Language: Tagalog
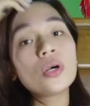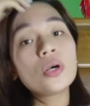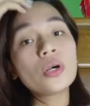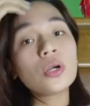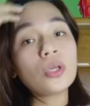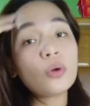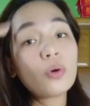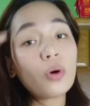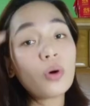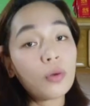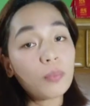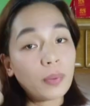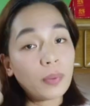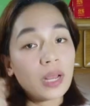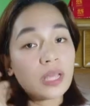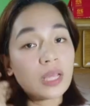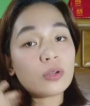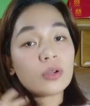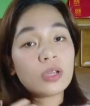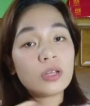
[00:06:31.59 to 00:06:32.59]
yung
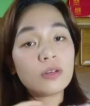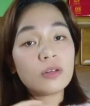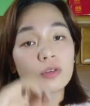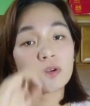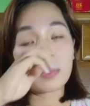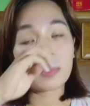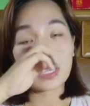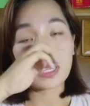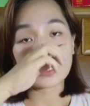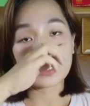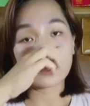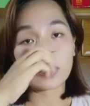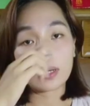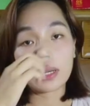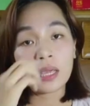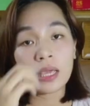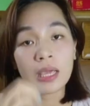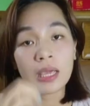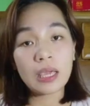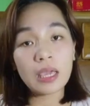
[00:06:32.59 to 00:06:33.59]
complaint or information
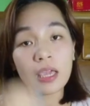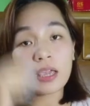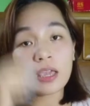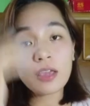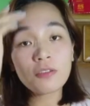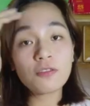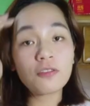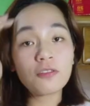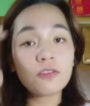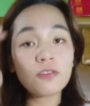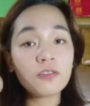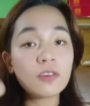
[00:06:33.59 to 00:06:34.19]
if